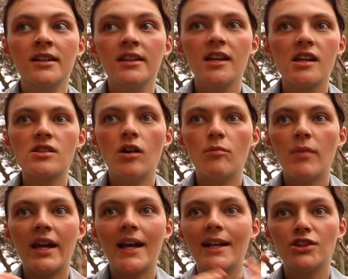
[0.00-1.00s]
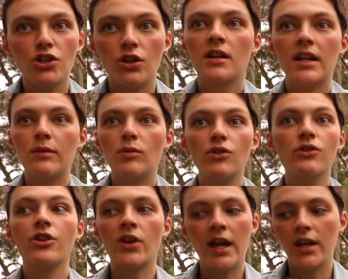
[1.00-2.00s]
y eso me encantó,
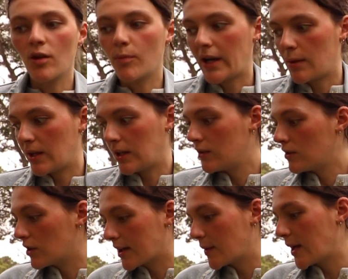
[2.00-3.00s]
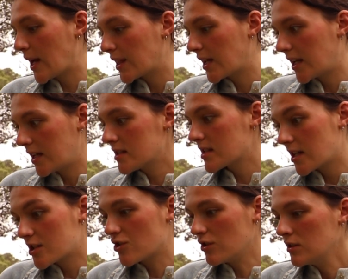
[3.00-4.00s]
revolucionario para mí. Lo que voy a hacer es
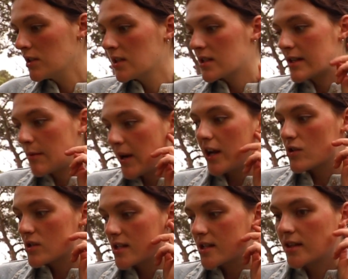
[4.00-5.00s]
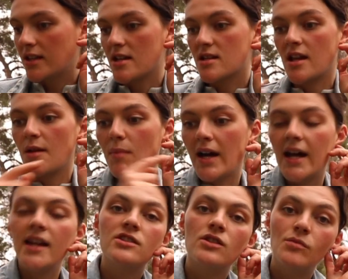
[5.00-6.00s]
eso, sembrar los guisantes en
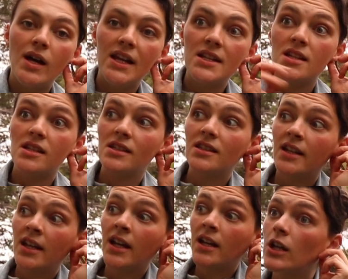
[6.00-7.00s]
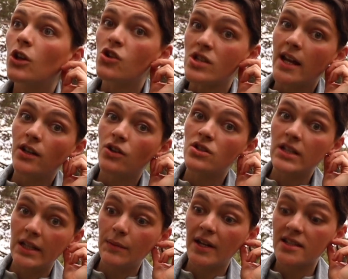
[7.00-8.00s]
bancales normales y así tener los arcos
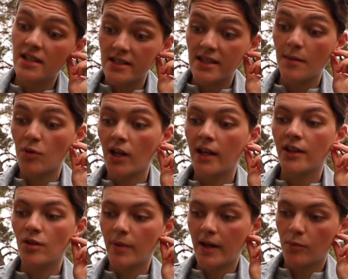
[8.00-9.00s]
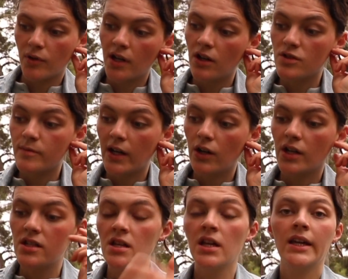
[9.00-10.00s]
libres esta época del año para poner los
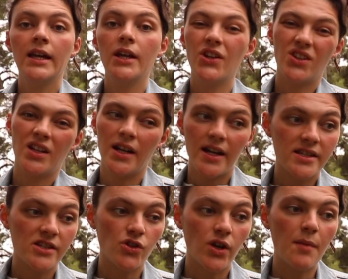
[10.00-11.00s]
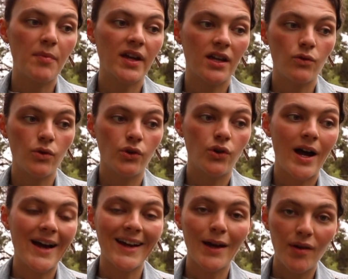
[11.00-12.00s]
melones y no tener ese solape que luego
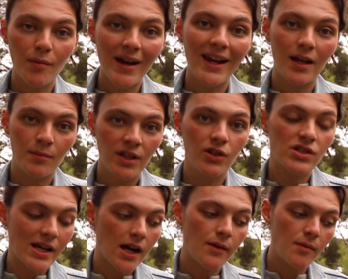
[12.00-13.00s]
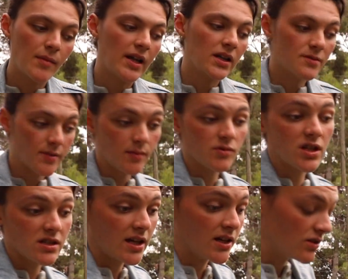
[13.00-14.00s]
acaba mal, amigos, acaba mal. Esperemos que
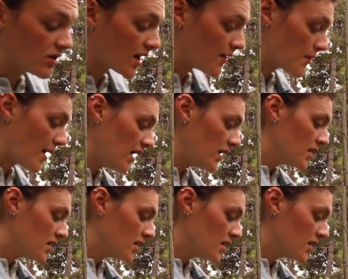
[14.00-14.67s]
este año no acabe mal.